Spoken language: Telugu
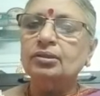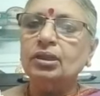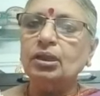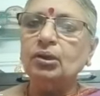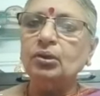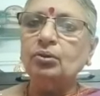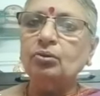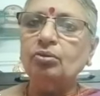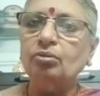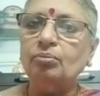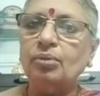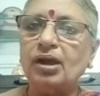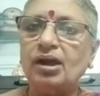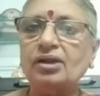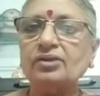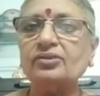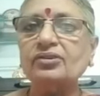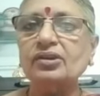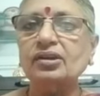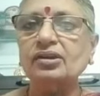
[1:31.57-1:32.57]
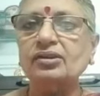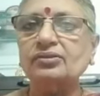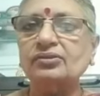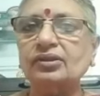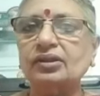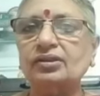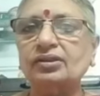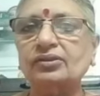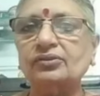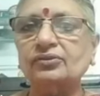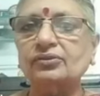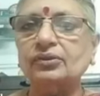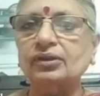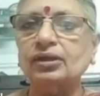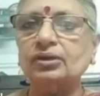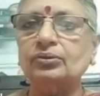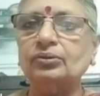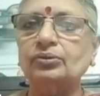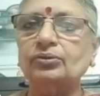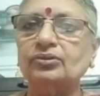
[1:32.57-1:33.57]
తెలుగు భాషా
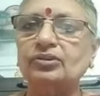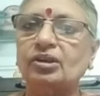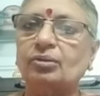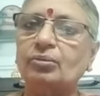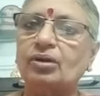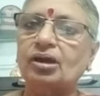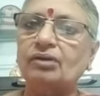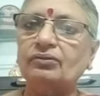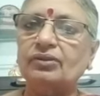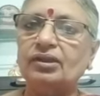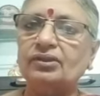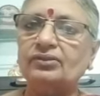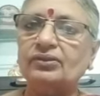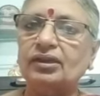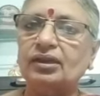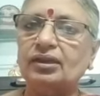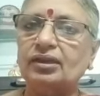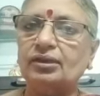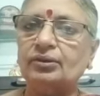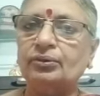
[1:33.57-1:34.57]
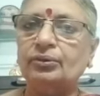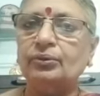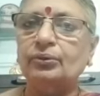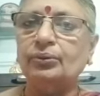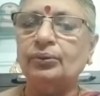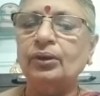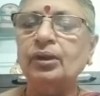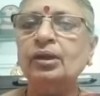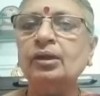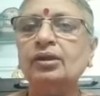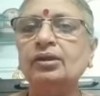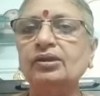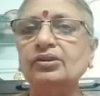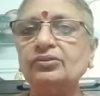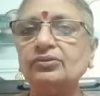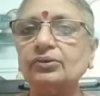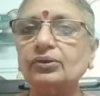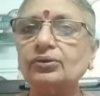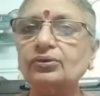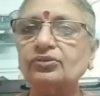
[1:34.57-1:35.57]
సదస్సులకు సమావేశాలకు
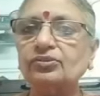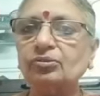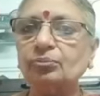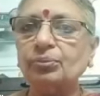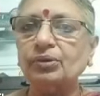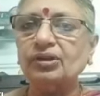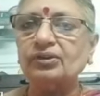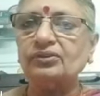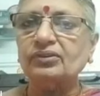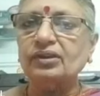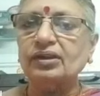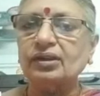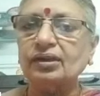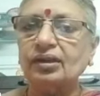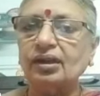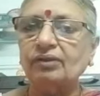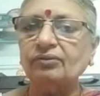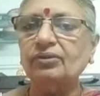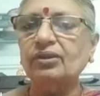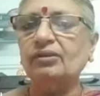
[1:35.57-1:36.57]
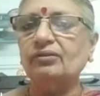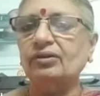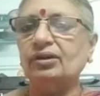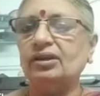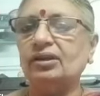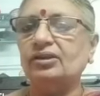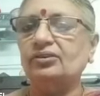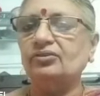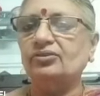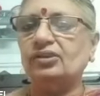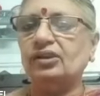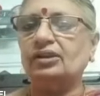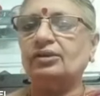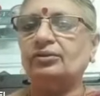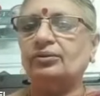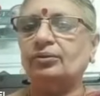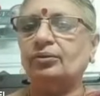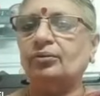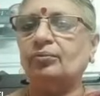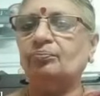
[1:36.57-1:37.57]
రిసోర్స్ పర్సన్గా
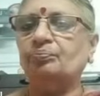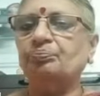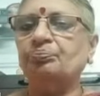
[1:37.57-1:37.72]
వ్యవహరించారు